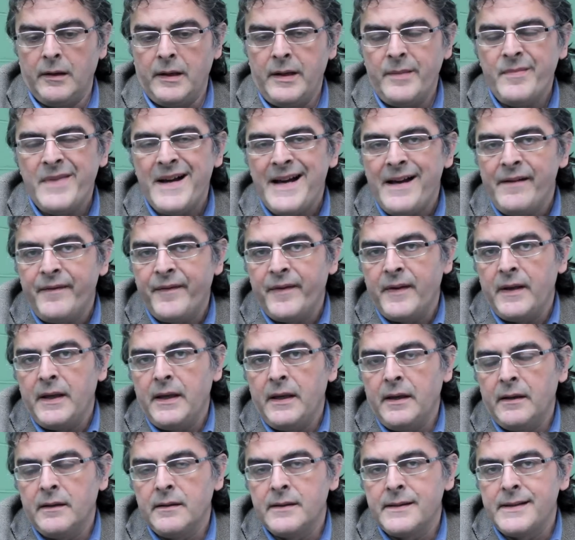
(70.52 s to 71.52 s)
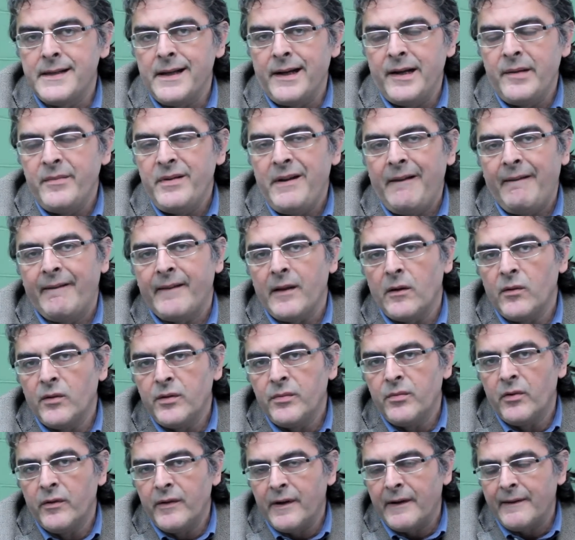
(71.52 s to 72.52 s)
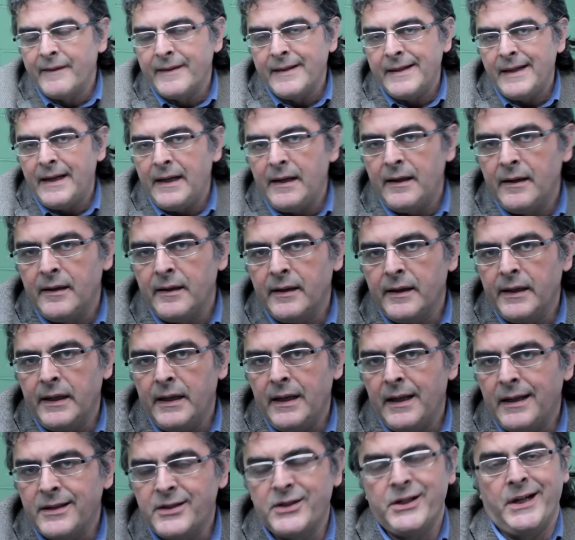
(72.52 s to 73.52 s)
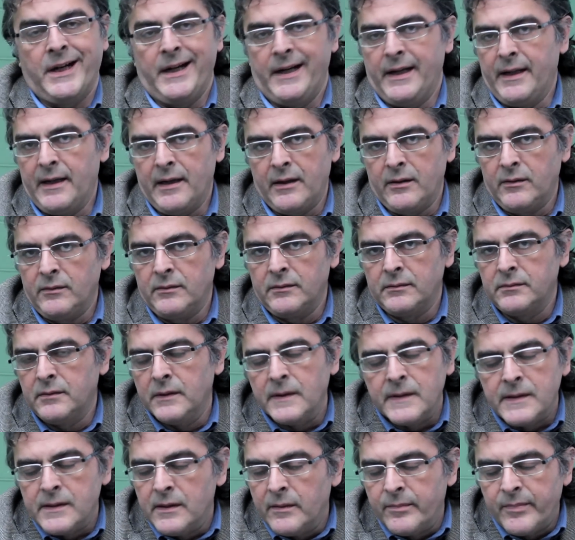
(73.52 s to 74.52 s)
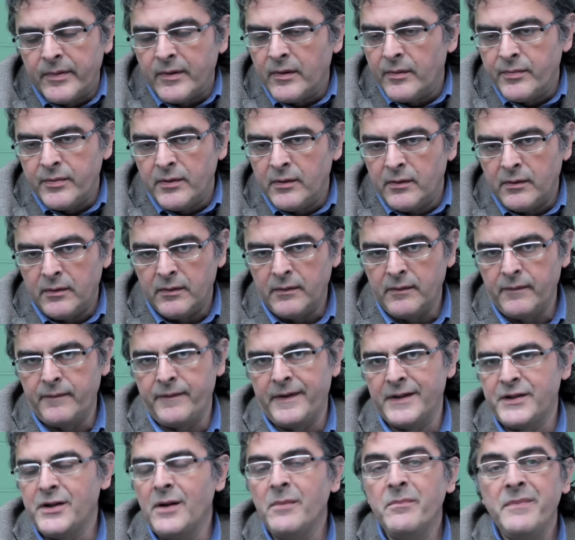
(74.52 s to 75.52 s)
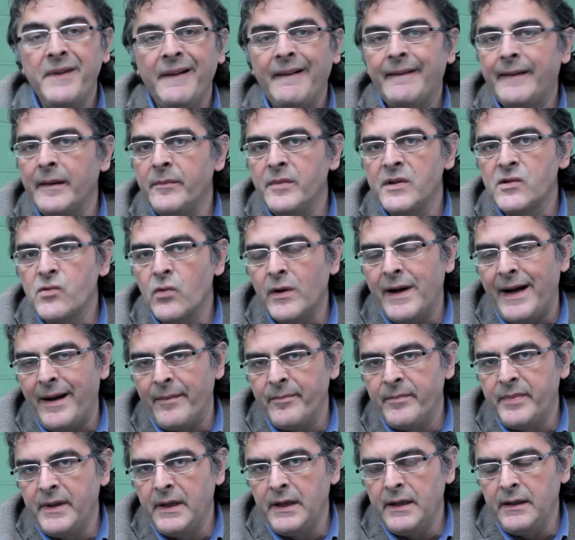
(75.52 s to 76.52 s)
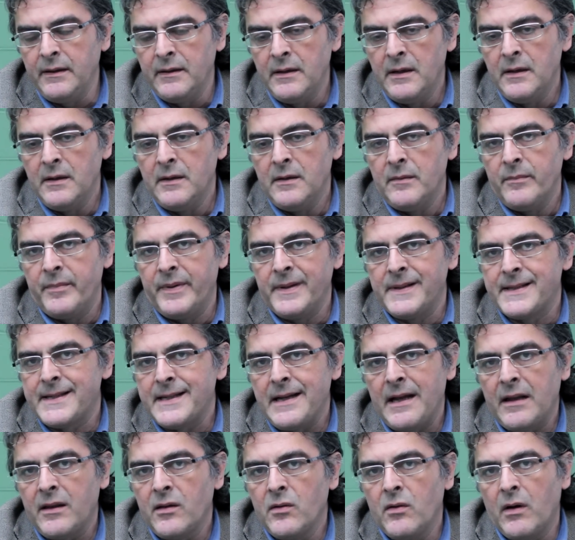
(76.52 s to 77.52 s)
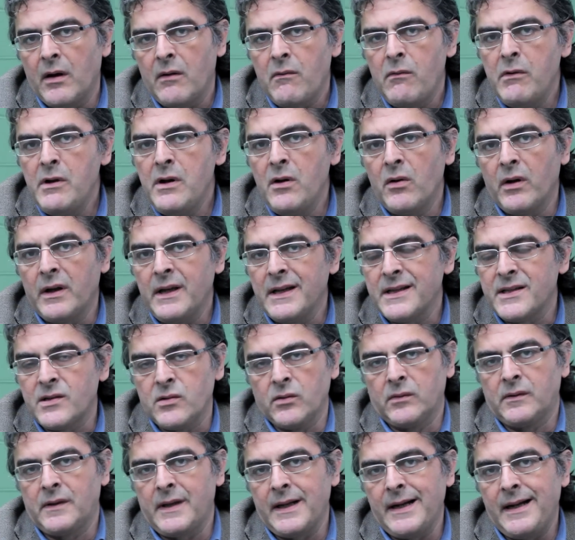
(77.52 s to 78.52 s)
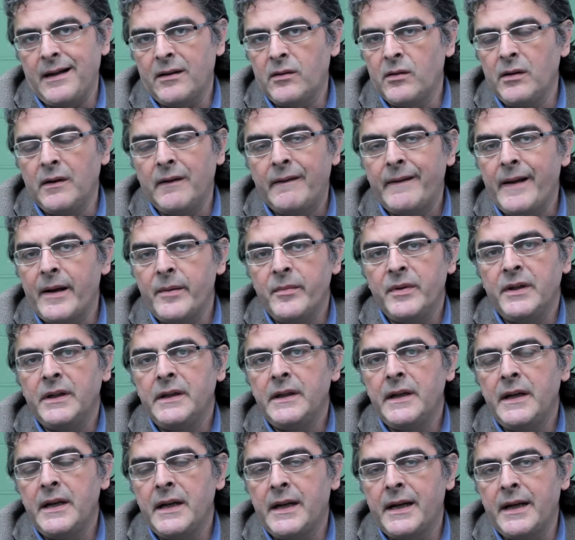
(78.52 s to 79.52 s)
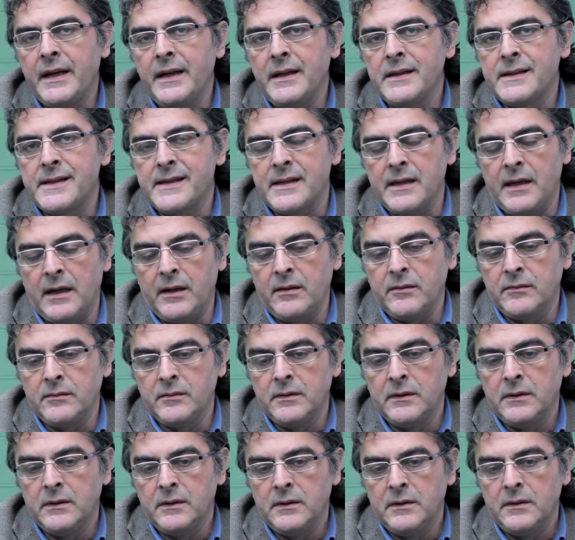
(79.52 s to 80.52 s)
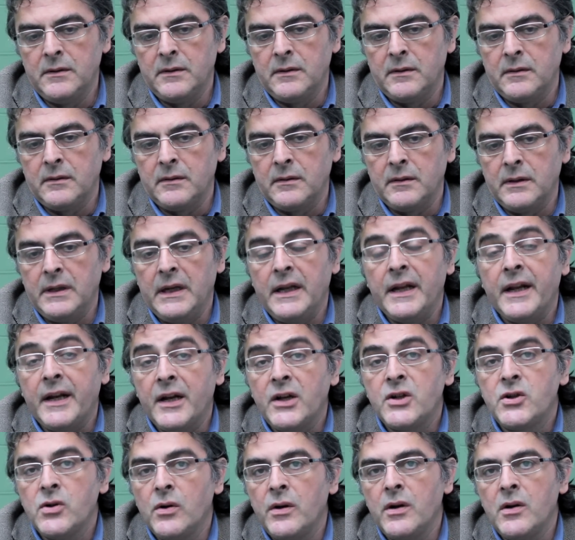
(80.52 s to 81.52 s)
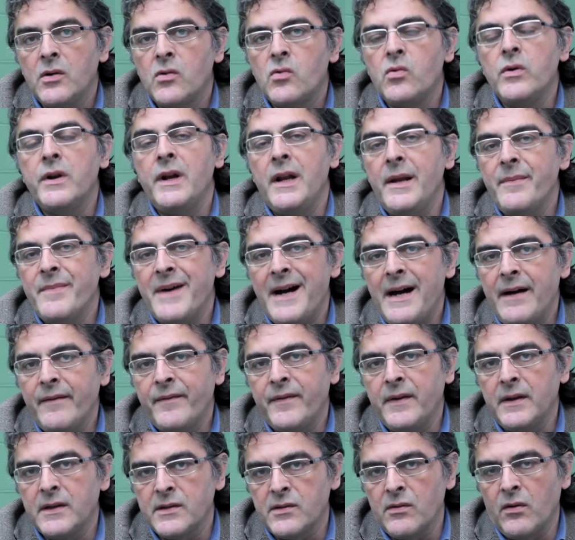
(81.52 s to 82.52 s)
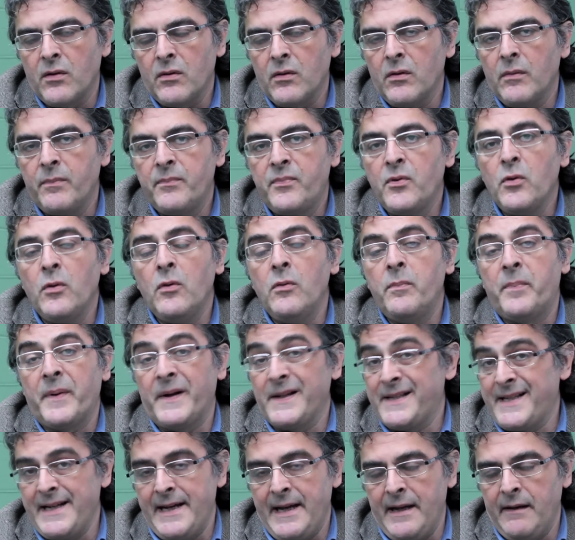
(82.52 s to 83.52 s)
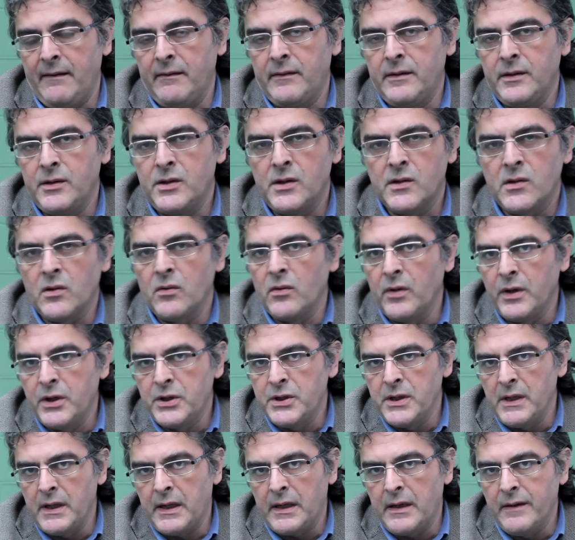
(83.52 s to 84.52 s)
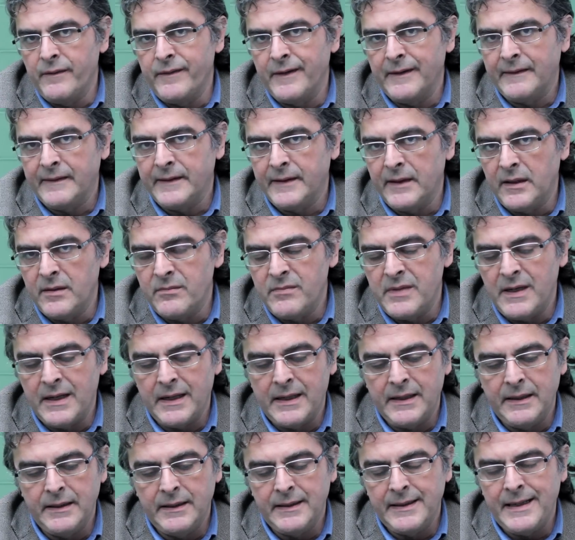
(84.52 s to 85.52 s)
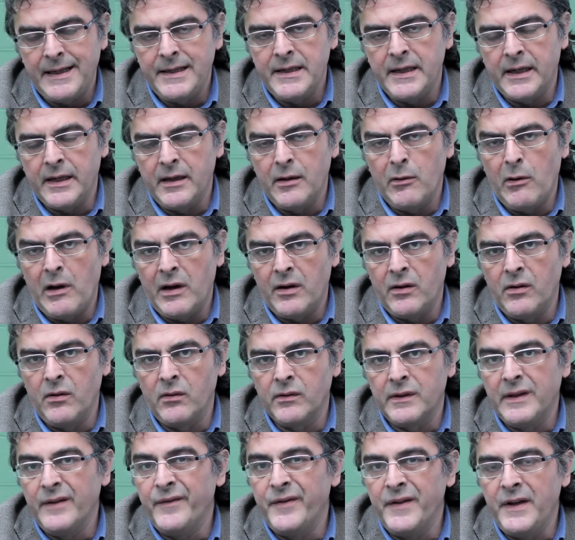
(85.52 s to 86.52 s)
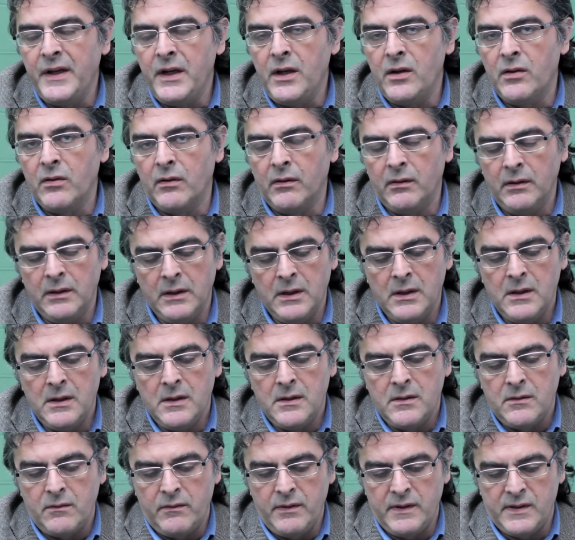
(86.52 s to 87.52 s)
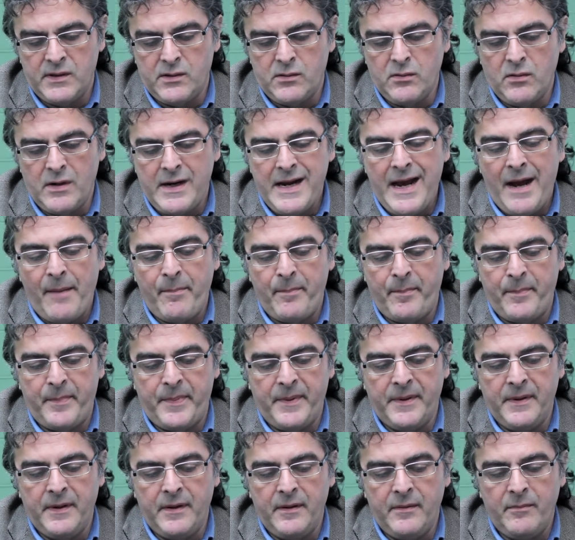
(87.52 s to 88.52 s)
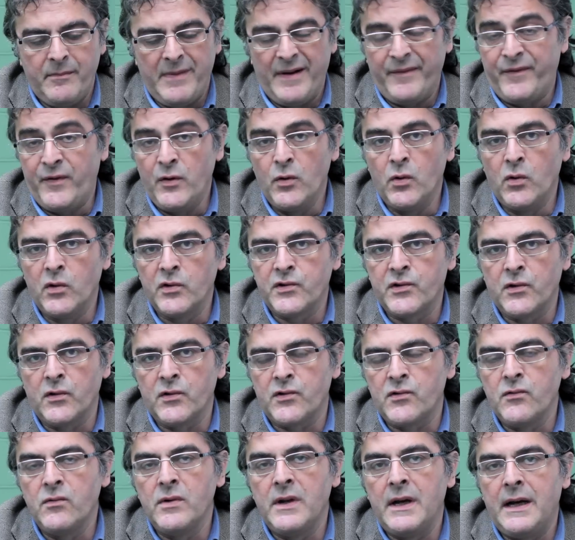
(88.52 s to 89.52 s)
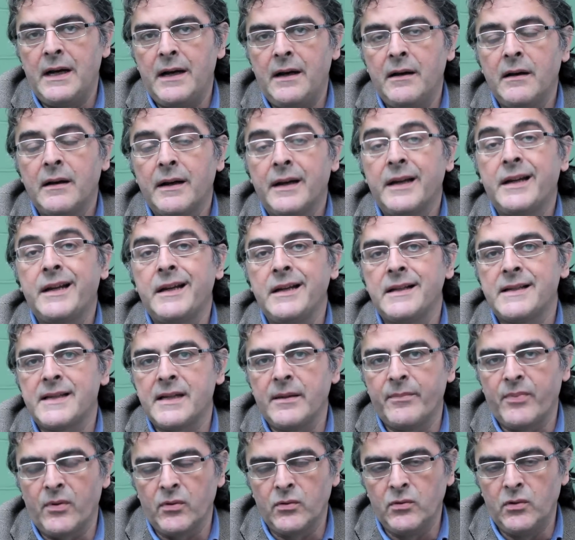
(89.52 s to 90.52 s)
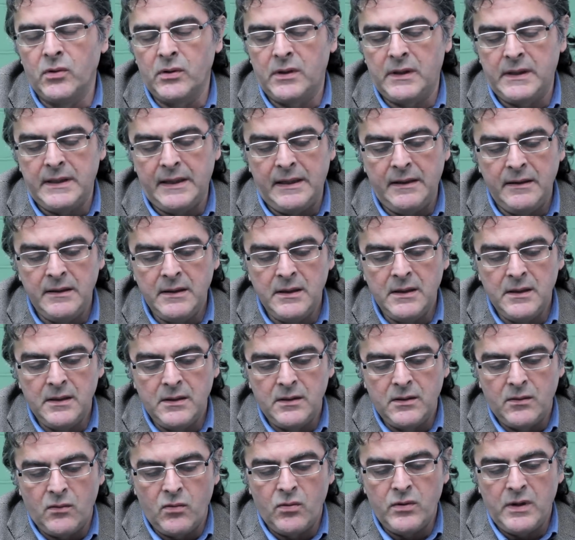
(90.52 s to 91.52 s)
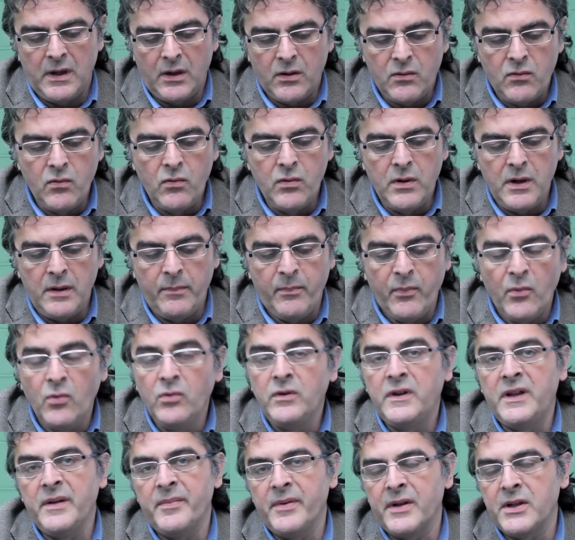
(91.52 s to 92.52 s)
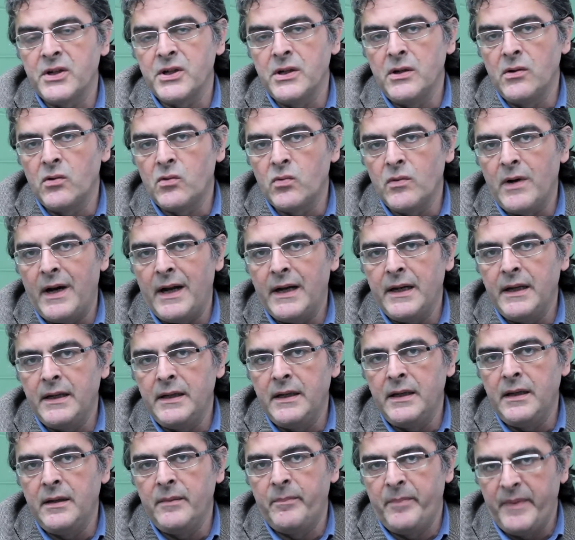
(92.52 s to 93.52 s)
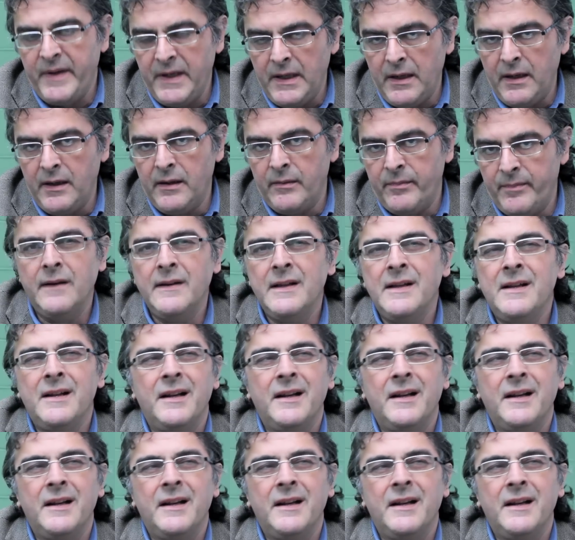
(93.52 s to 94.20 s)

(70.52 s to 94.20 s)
Le mafie si alimentano di povertà e la generano, questo è proprio facilmente misurabile pensando a quello che è sottratto in termini di ricchezza nelle regioni in cui le mafie sono più presenti, ci sono ricerche fatte dalla Banca d'Italia che lo hanno definito questo gap eh, mafioso sulla ricchezza prodotta con alcuni punti percentuali di PIL.